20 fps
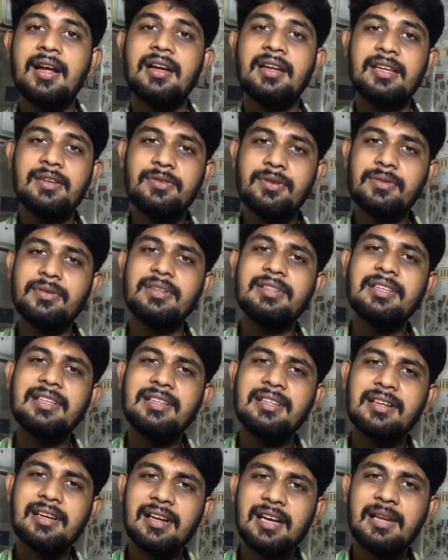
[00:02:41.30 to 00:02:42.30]
இவர் வந்து
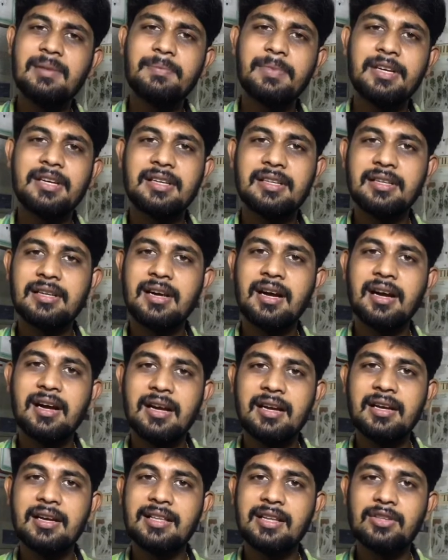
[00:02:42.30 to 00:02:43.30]
இந்த க்ளீன் பண்ணுறதுக்காக
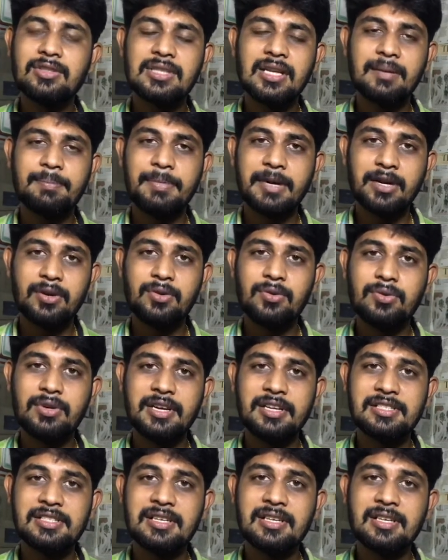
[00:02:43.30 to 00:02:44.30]
ஏதாவது பண்ணணும்னு
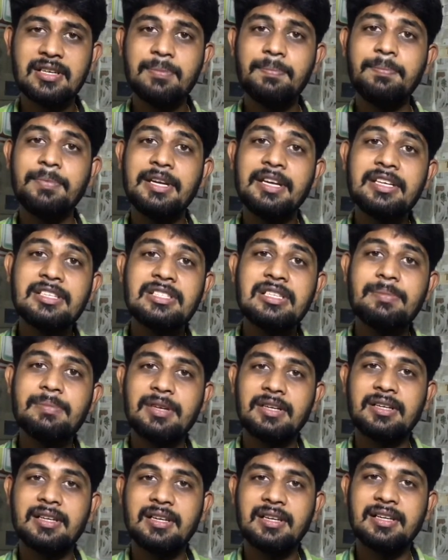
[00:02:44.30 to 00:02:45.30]
நினச்சிக்கிட்டு சொல்லிட்டு பிஹெச்டி
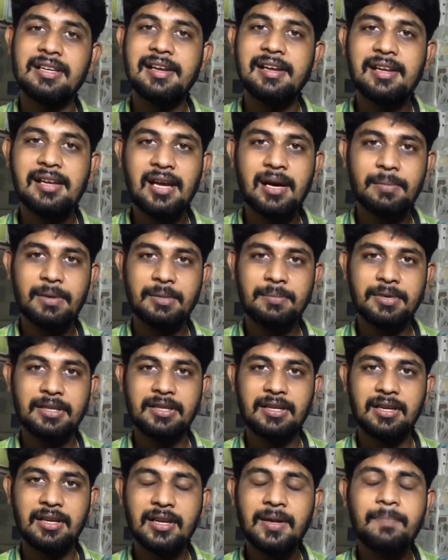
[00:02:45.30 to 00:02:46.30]
பண்ணுறாரு எங்கே அப்படின்னு
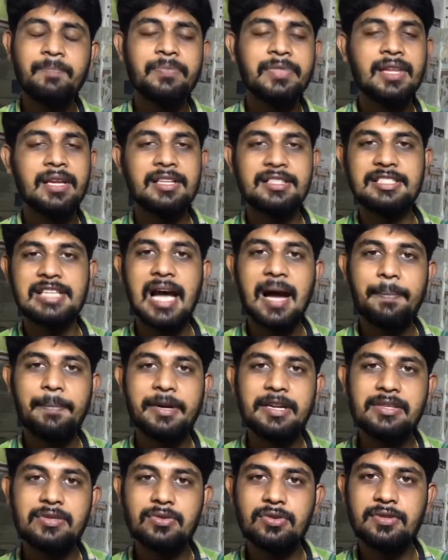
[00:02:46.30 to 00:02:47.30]
பார்த்தீங்கன்னா
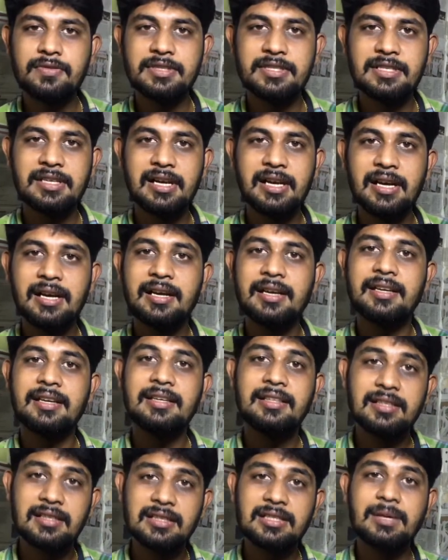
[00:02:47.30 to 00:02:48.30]
ஜாப்பனீஸ் யூனிவர்சிட்டியில்
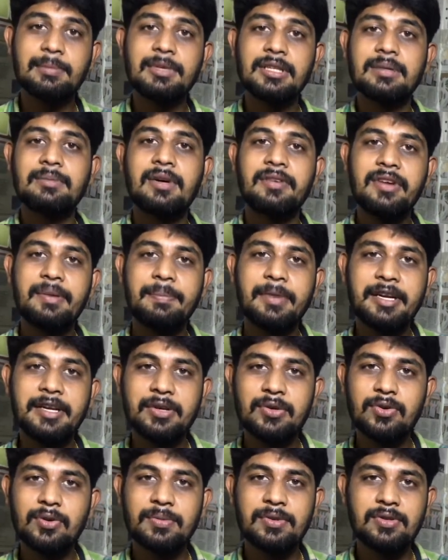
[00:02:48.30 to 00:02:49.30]
இதுக்கு சம்மந்தமாகவே
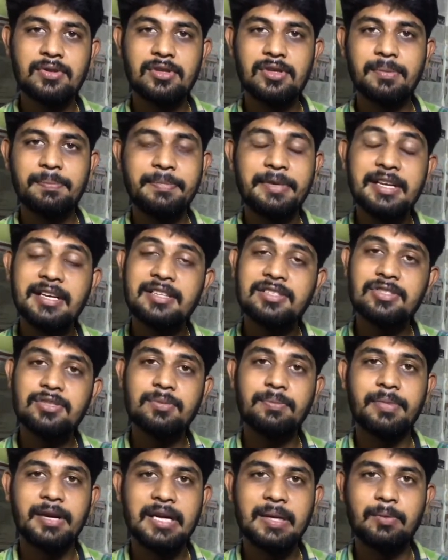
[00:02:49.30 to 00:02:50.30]
படிக்கணும் அப்படின்னு சொல்லிட்டு
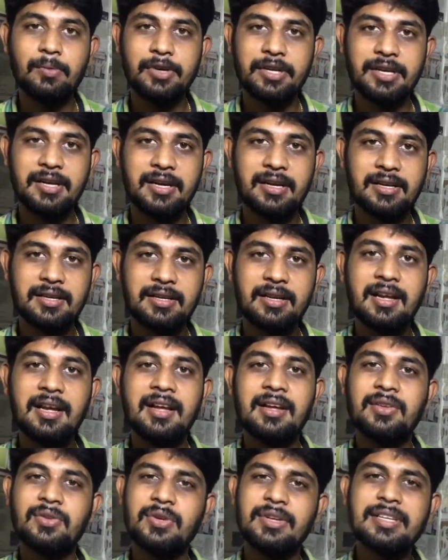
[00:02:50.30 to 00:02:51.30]
பிஹெச்டியும் பண்ணி முடிகிறாரு
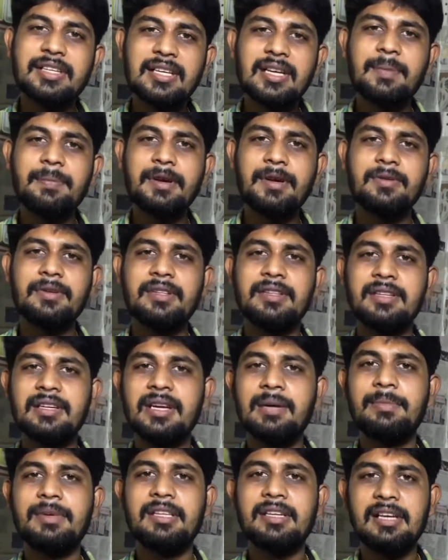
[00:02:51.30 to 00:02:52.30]
ஸோ இதுக்கப்புறம் வந்து
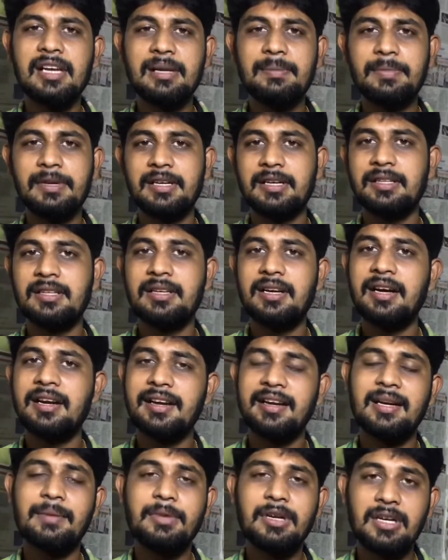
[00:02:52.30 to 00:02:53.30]
நம்ம இது க்ளீன் பண்ணுறதுக்காக
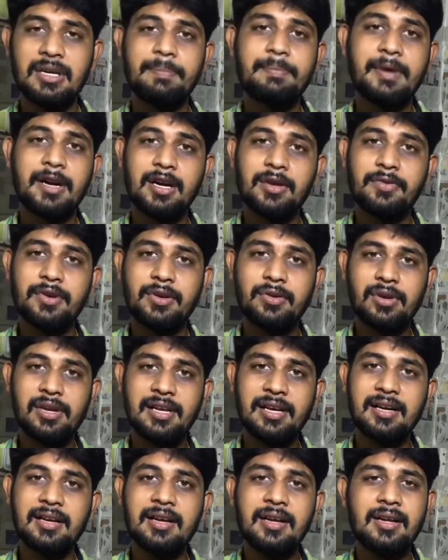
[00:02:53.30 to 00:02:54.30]
நம்மக்கிட்ட பணம் வேணும்
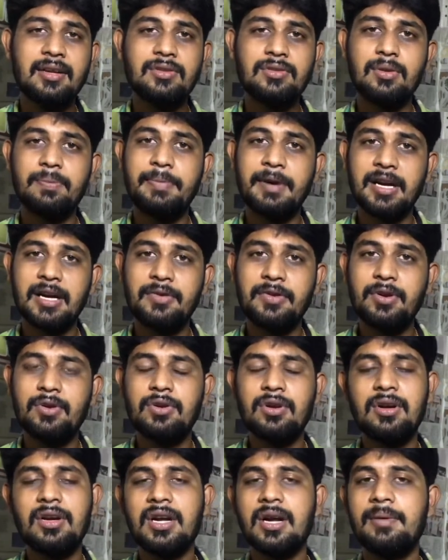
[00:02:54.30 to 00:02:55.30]
இல்லையா ஸோ பணம்
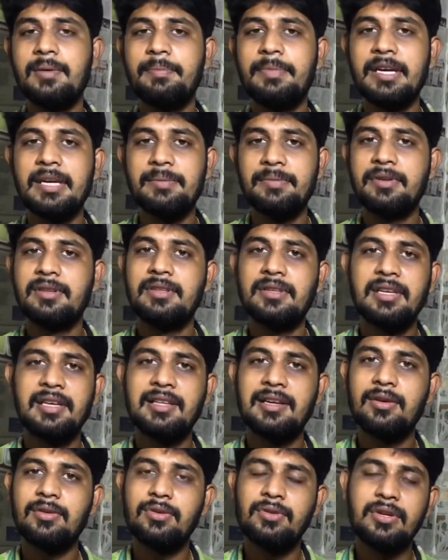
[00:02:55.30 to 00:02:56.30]
வேணும்னா கண்டிப்பாக வந்து
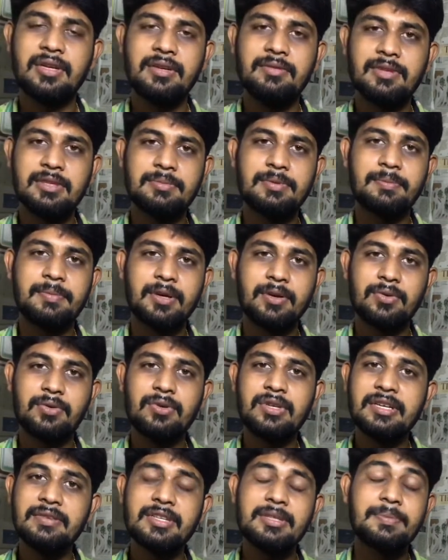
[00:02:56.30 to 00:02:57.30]
ஏதாவது ஒரு இன்வெஸ்ட்மெண்ட் பண்ணணும்
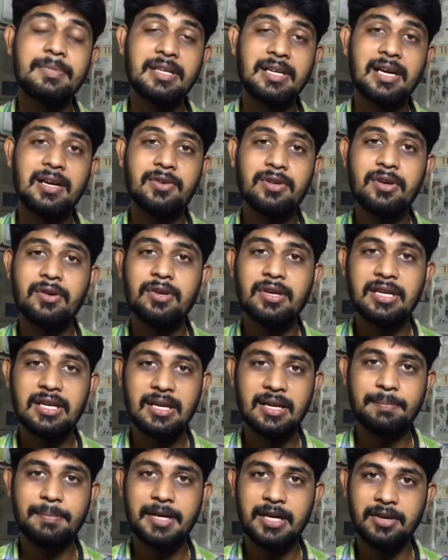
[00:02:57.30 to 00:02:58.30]
இன்வெஸ்ட்மெண்ட் அளவுக்கு
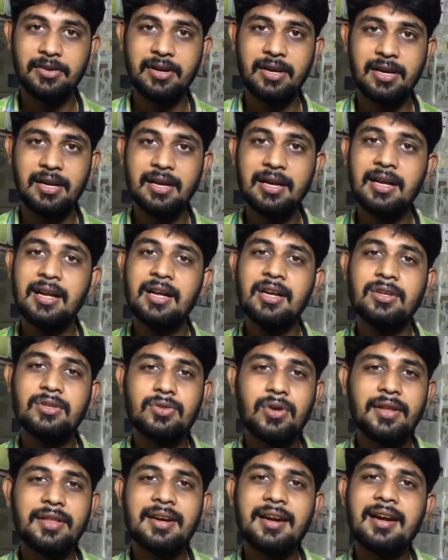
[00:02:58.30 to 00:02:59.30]
அவர்கிட்ட பணம் இல்லை ஸோ
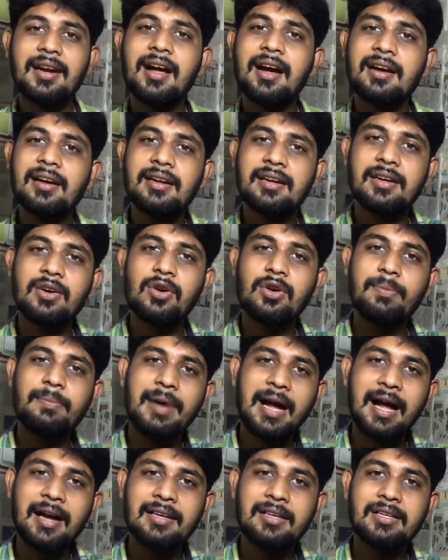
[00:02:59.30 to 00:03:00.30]
அதனால் அங்கே இருக்கிற ஒரு
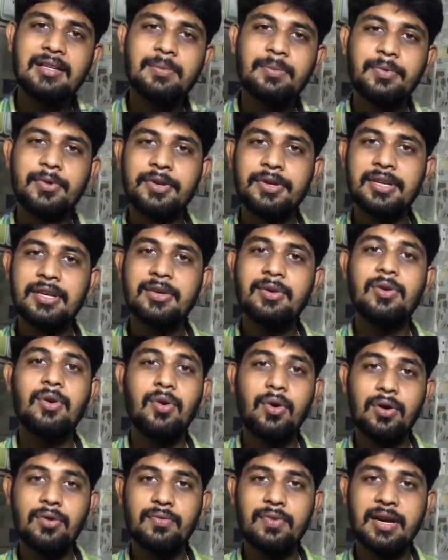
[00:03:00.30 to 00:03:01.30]
பேங்க்குக்கு போய்
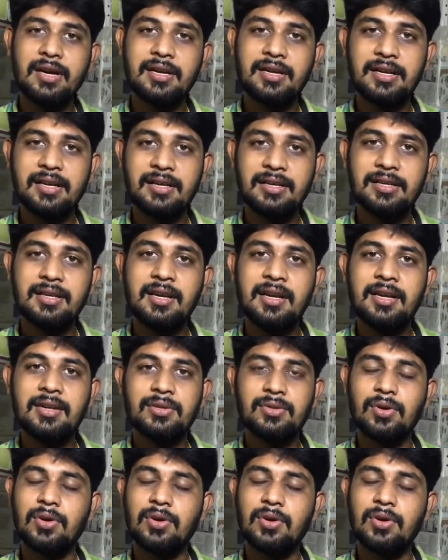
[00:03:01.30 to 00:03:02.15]
லோன் வாங்குறாரு ஸோ